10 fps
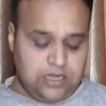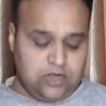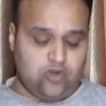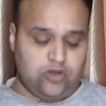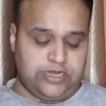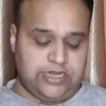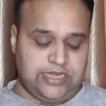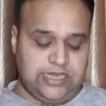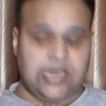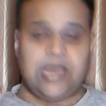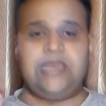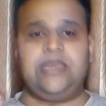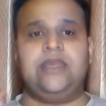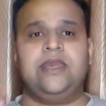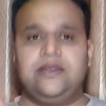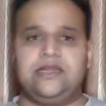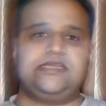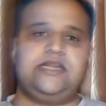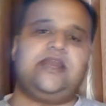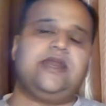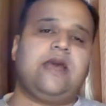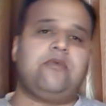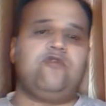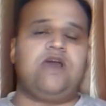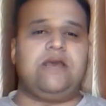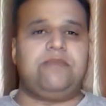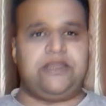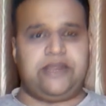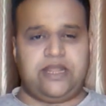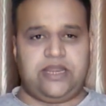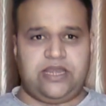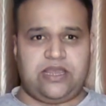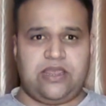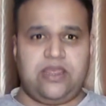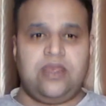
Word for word: लाहौर के लिए आएगी नजरीन अगर आपको वहाँ पर टिकट लेने का